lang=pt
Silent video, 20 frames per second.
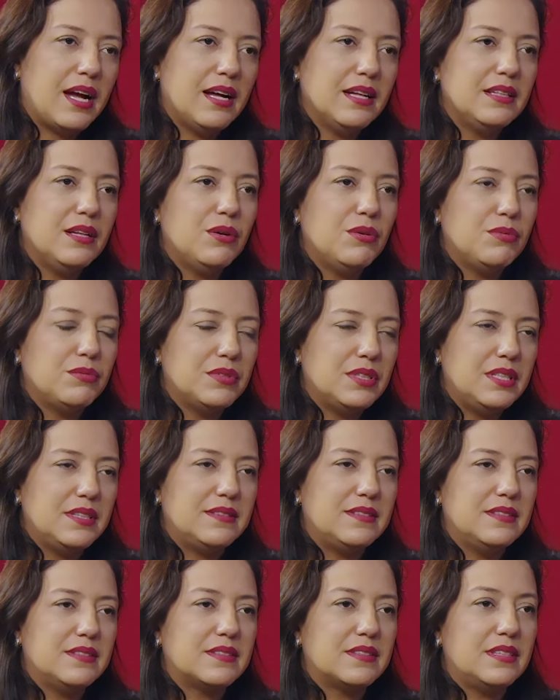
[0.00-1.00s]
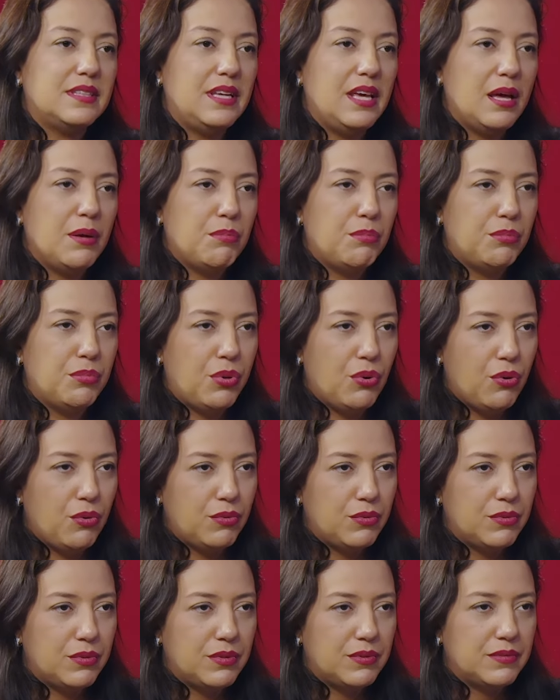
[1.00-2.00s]
cada um desses que é
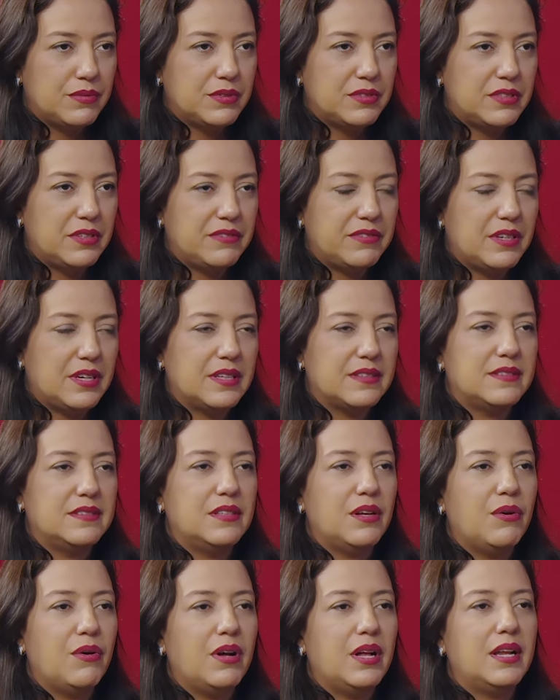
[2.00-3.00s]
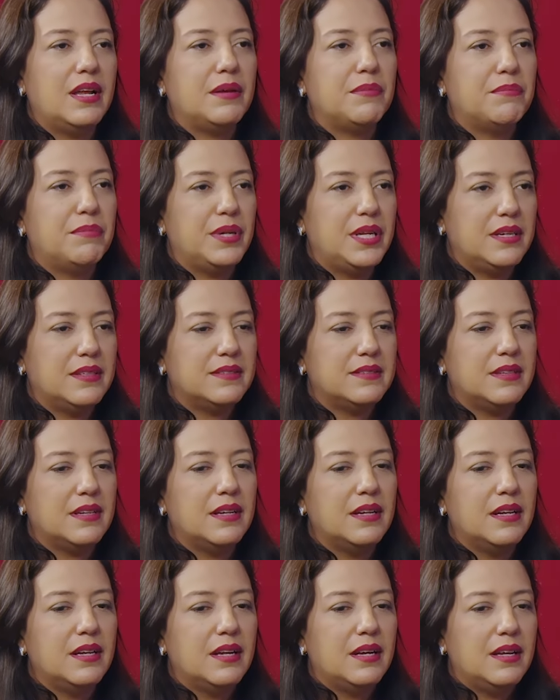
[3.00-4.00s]
bom, você falar assim, não, olha, a
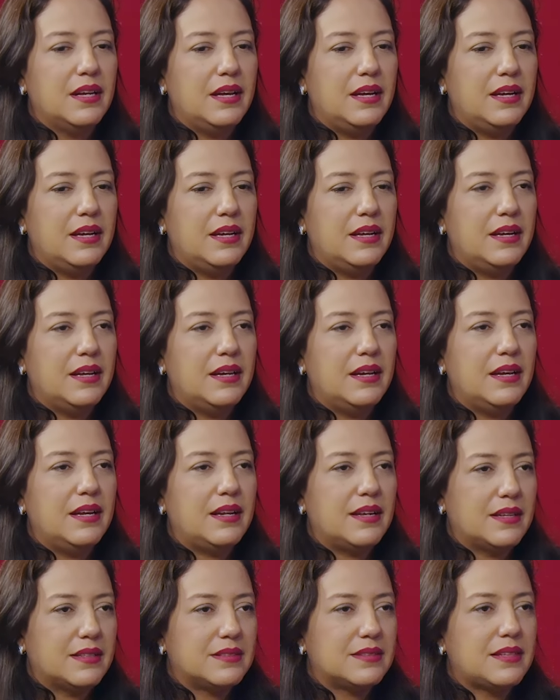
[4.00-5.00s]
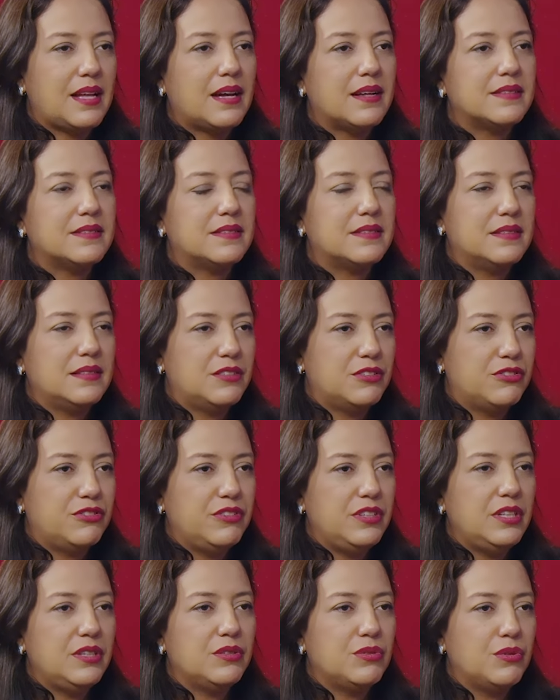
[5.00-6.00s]
empresa é, ela está
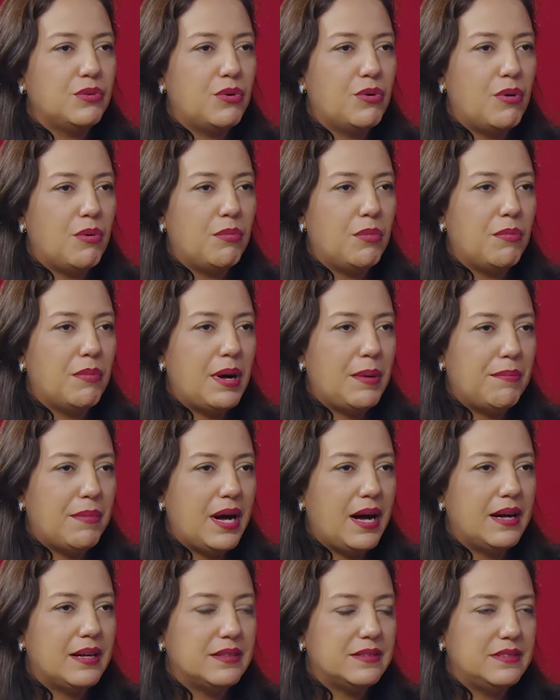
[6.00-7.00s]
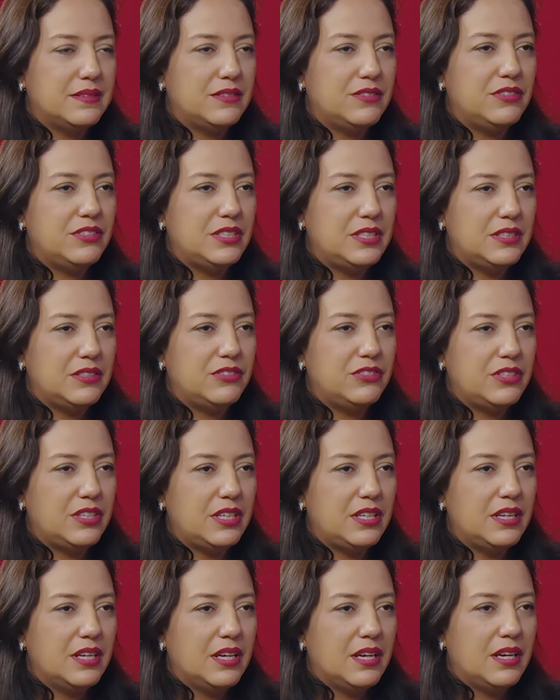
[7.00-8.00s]
servindo como uma base de,
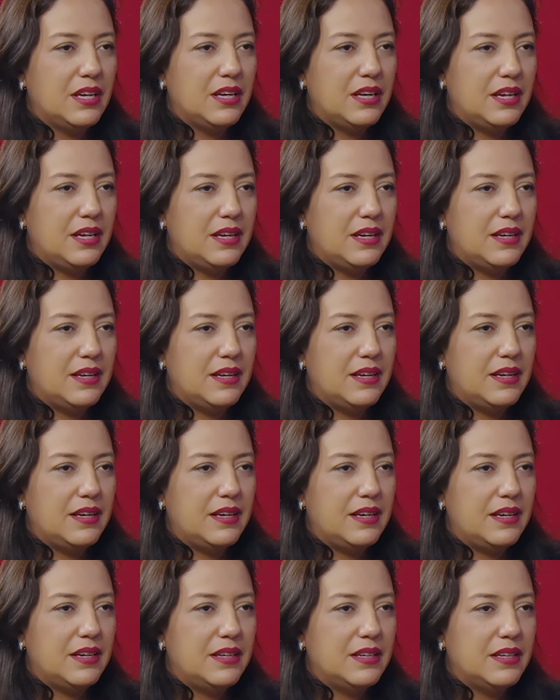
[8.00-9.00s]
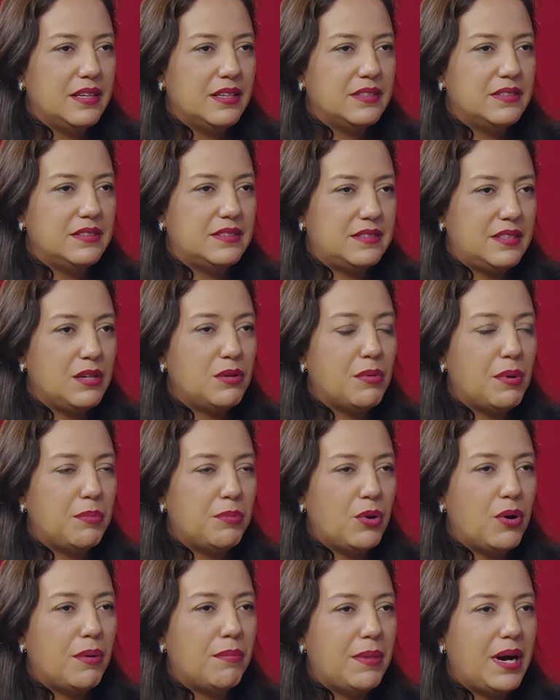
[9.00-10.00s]
de, é, de ser uma
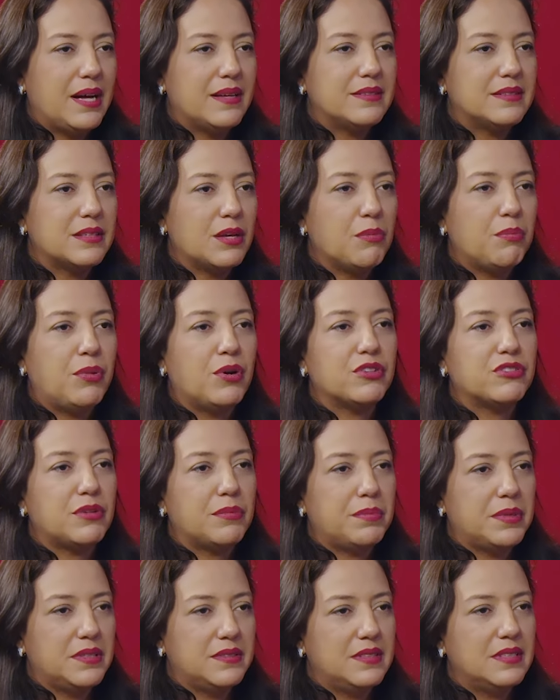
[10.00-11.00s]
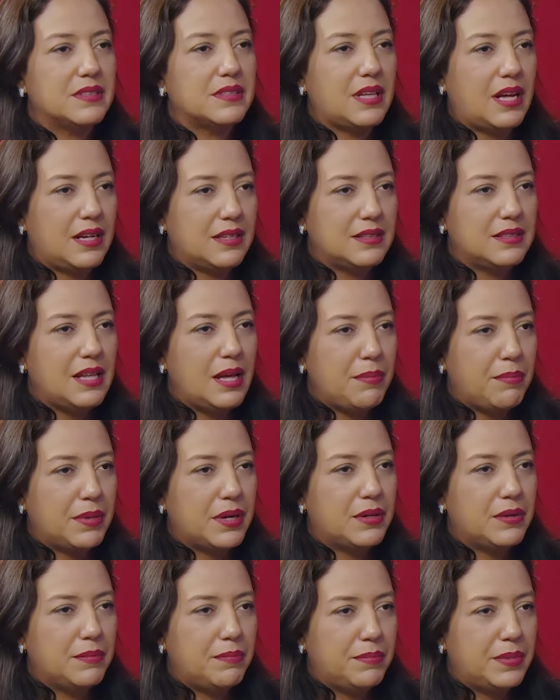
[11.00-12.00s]
boa base que eu posso apresentar até
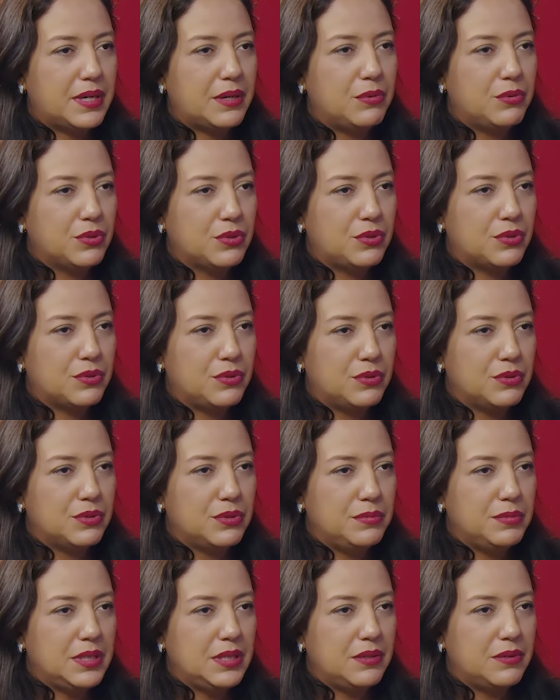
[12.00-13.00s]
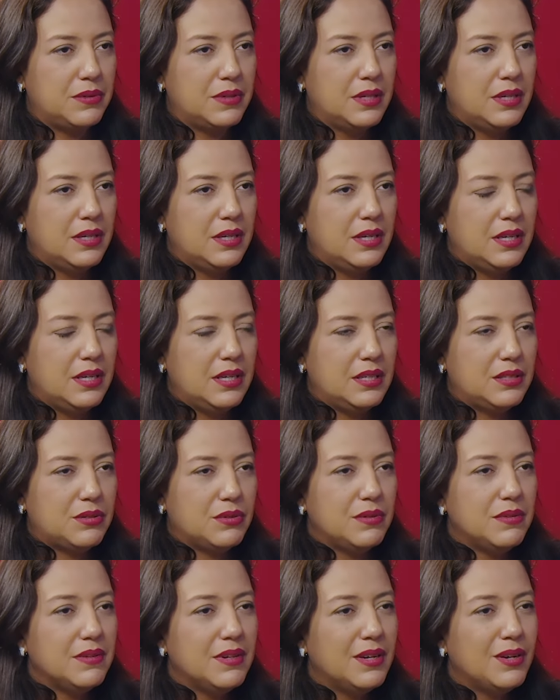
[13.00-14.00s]
para outro condomínio.
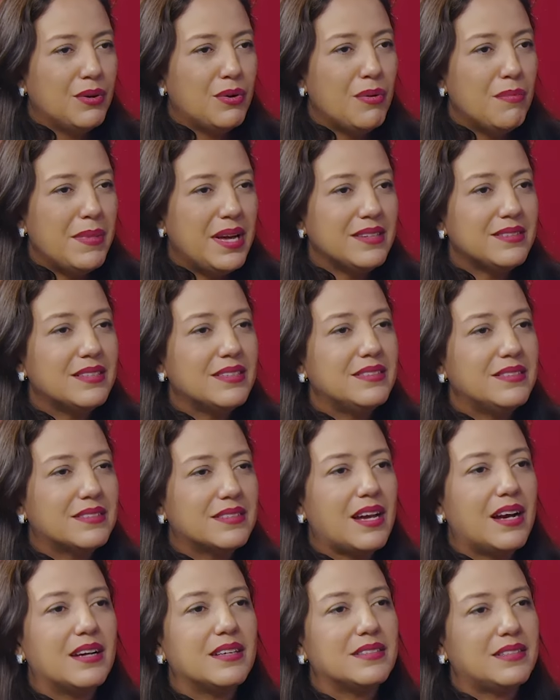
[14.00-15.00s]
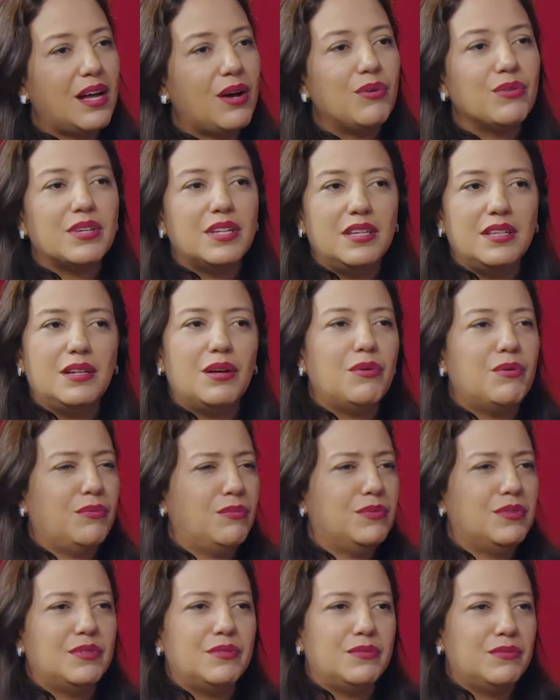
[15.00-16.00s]
Então, começa a descartar o que
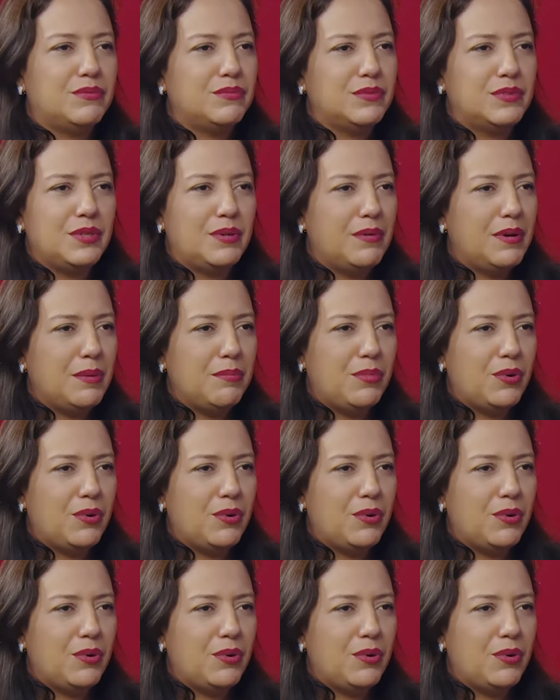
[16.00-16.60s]
não, não, não é